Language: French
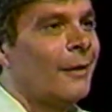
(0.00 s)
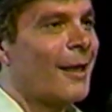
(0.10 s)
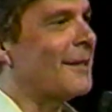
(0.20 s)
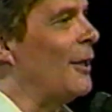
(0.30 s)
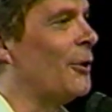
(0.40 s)

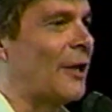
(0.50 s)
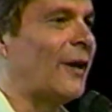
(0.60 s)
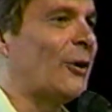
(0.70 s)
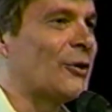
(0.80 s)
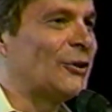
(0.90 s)
Ah, c'est un autre
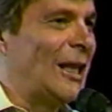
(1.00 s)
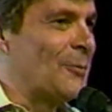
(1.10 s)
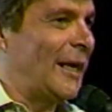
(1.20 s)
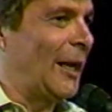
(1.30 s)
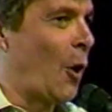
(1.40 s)
affaire aussi, j'ai eu de la
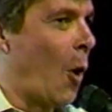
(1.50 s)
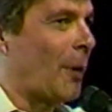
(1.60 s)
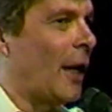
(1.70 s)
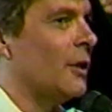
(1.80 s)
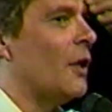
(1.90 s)
misère à
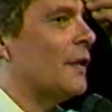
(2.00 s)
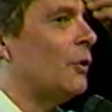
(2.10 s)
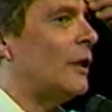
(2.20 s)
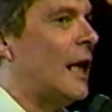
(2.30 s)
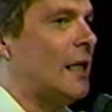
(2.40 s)
comprendre. C'est
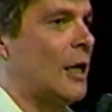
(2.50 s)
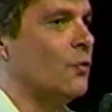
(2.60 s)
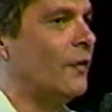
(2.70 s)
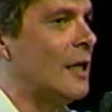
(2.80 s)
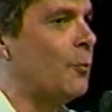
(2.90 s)
toute la,
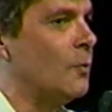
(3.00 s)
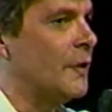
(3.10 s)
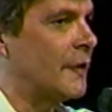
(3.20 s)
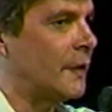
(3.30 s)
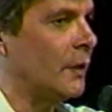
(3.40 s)
nouvelle
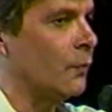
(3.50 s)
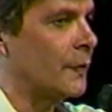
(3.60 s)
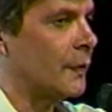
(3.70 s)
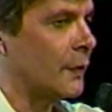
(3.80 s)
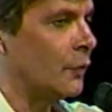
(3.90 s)
publicité
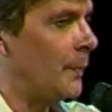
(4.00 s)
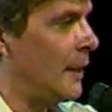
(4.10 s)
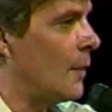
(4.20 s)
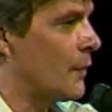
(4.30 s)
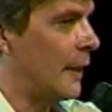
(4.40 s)
aussi, ça. J'ai eu bien
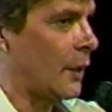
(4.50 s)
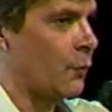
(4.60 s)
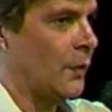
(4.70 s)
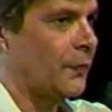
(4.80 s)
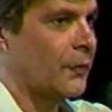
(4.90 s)
de la misère à
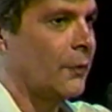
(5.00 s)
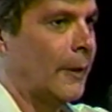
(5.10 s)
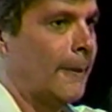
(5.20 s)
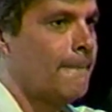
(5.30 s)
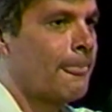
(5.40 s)
suivre ça.
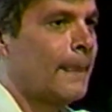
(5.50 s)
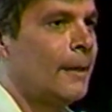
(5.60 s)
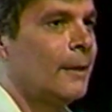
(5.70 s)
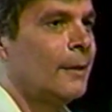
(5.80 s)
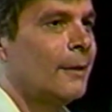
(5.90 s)
Euh.
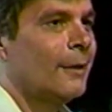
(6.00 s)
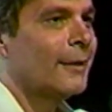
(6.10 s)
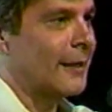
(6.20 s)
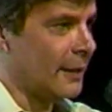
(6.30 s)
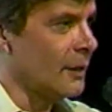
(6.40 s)

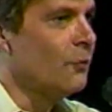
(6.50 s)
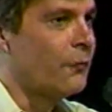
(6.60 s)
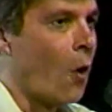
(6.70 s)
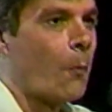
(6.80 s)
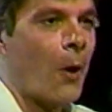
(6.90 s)
Qu'est-ce qu'ils nous
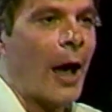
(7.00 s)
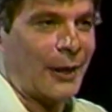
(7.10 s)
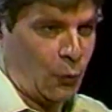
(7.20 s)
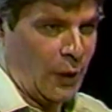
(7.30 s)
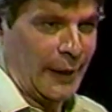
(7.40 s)
font pas à
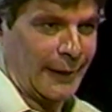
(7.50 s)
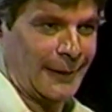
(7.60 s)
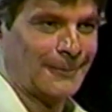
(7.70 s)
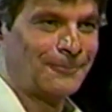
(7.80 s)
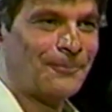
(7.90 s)
croire, hein?